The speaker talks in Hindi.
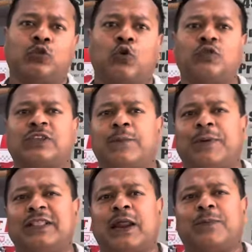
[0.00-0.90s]
तो उससे
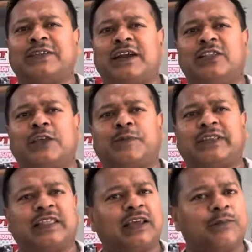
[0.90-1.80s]
पंद्रह परसेंट दस
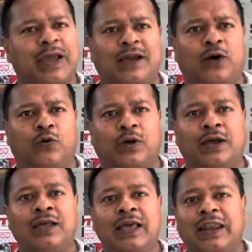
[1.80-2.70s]
परसेंट महंगा होगा
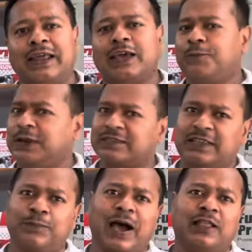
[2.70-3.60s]
लेकिन फिर
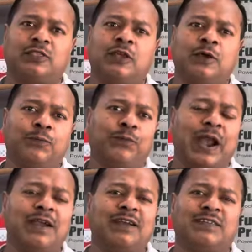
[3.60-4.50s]
इसकी बात
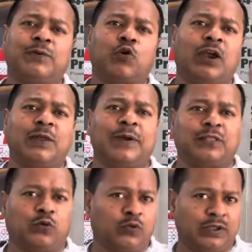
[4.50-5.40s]
ब्रांडेड से भी क्वालिटी
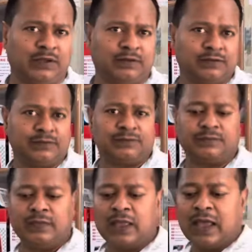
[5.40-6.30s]
बेहतर होगा
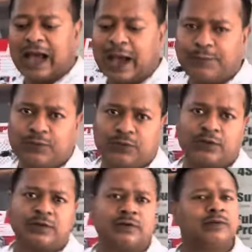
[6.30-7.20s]
जिसकी हम हाँ। लोग क्वालिटी की